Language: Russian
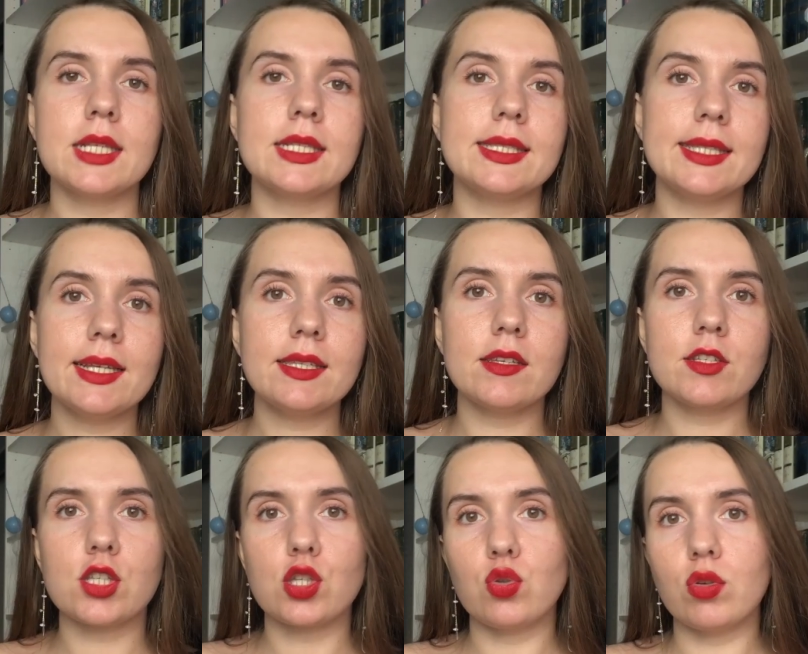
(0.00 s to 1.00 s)
Здесь
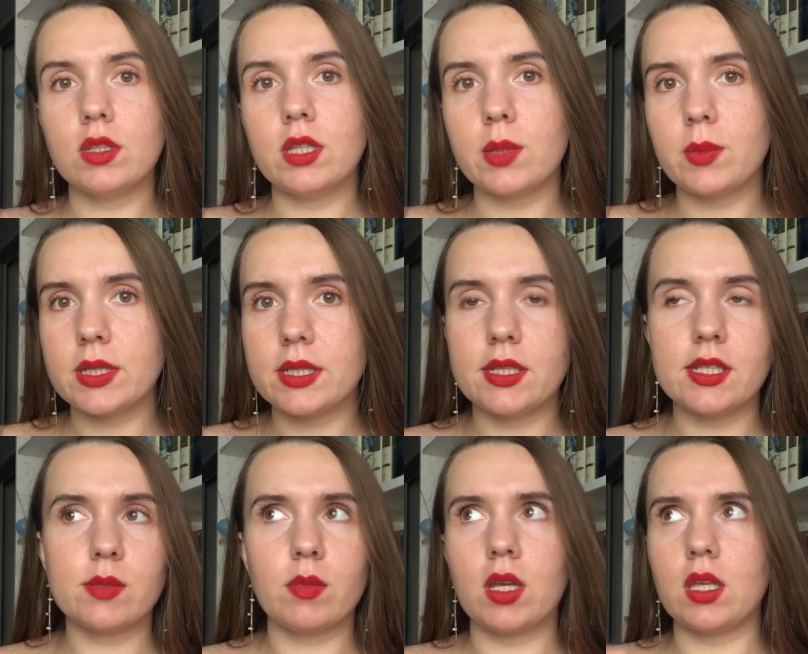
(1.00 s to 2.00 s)
есть и доля
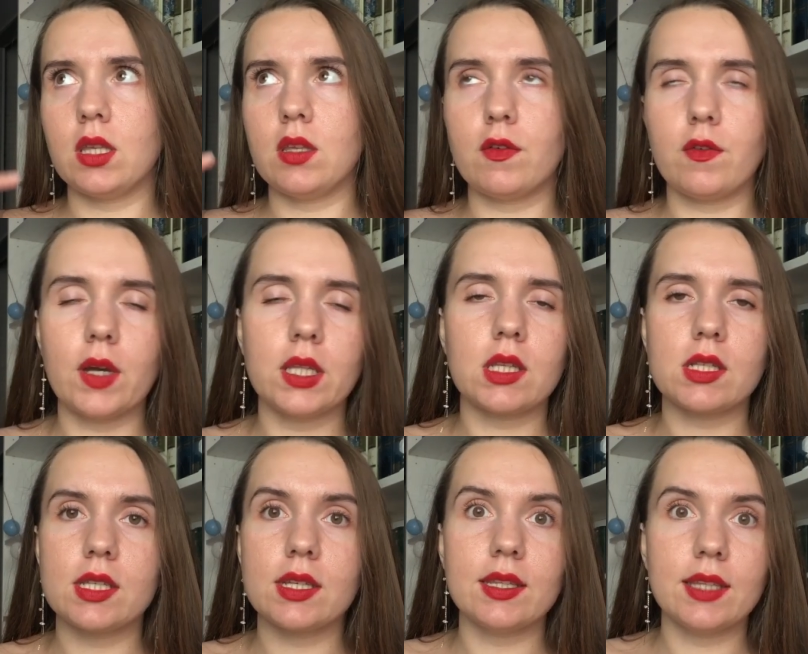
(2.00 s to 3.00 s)
драматизма, и
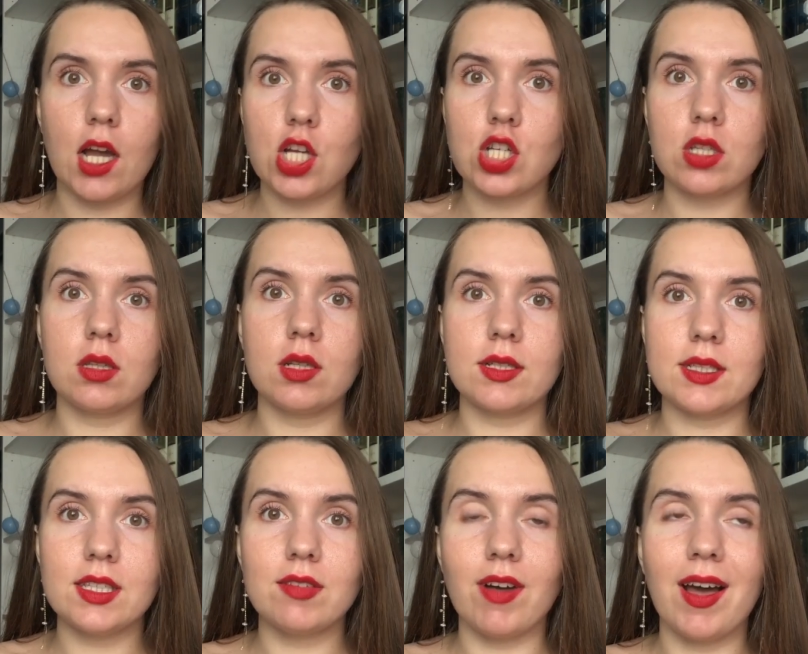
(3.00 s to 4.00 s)
фэнтези, и даже
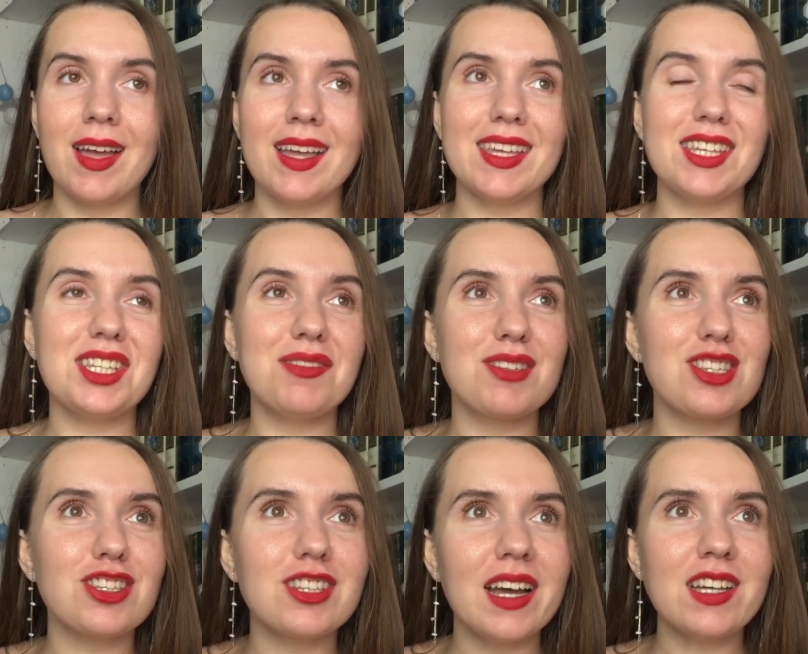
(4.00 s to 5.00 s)
детектива. И ты вот
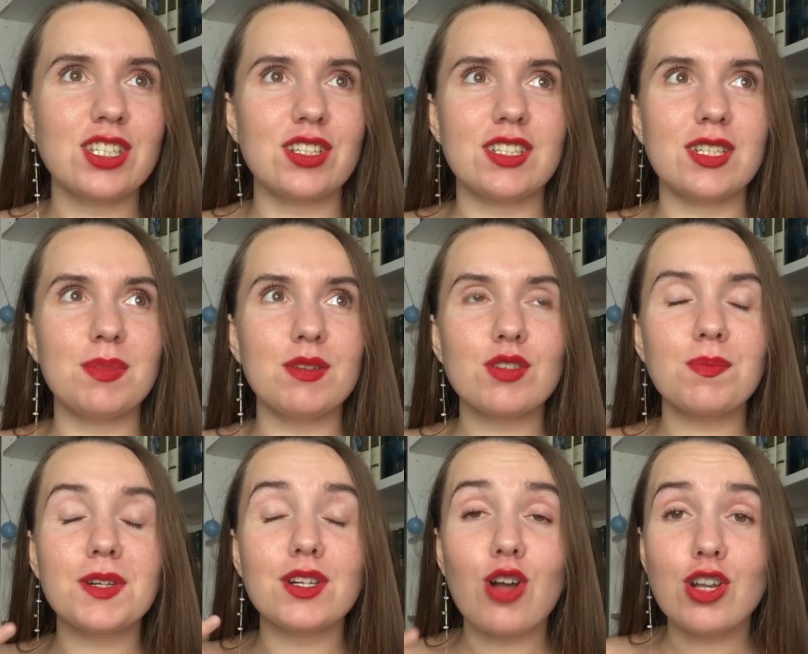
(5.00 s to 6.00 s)
читаешь, и тебе уже
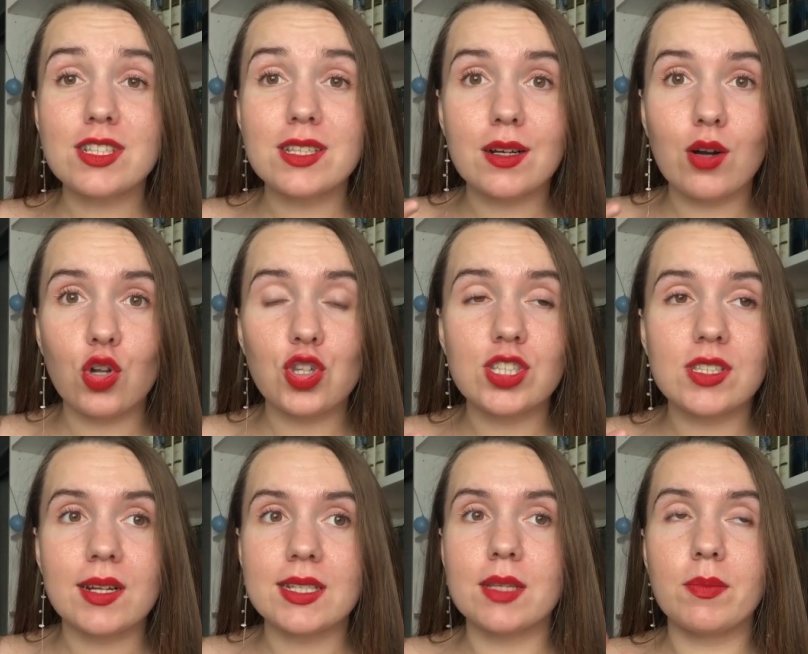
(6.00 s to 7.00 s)
просто хочется
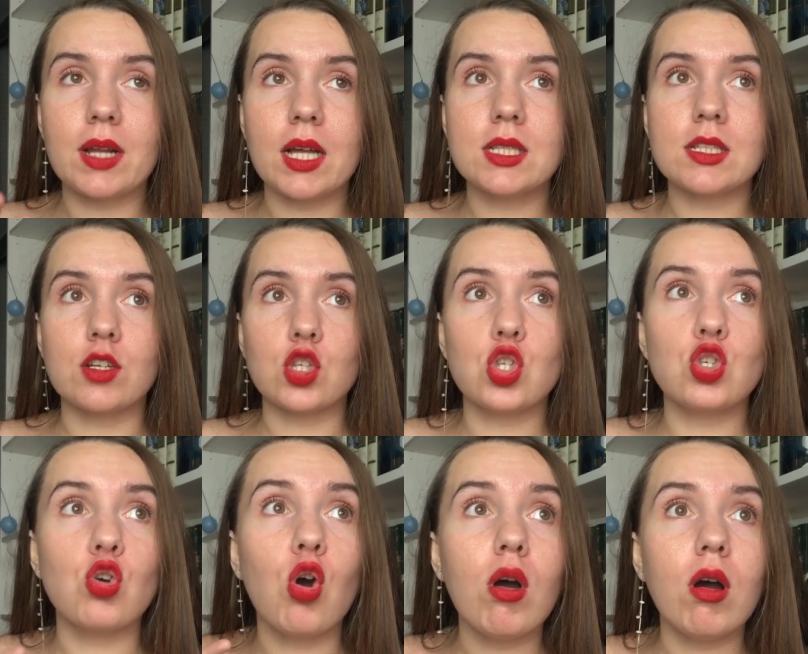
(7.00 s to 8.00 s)
разобраться,
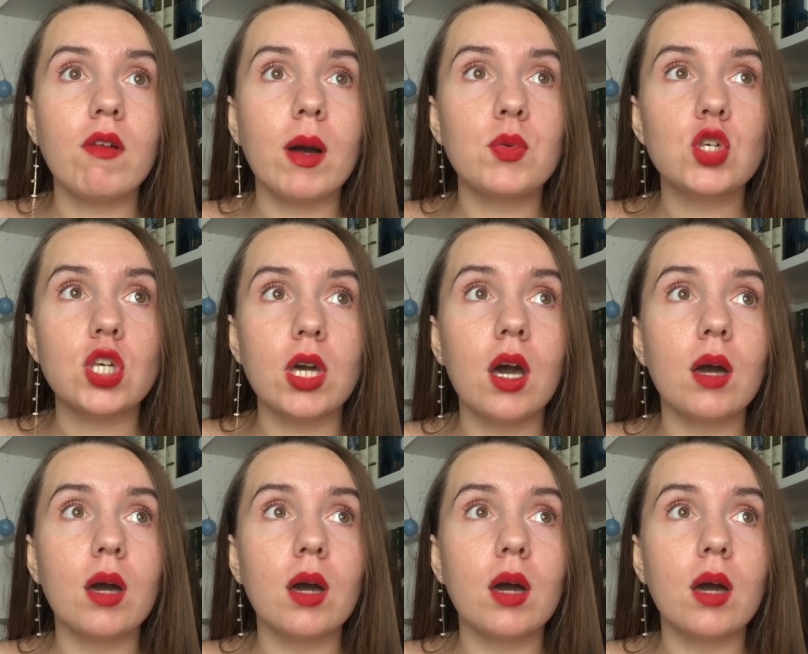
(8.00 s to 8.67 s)
что вообще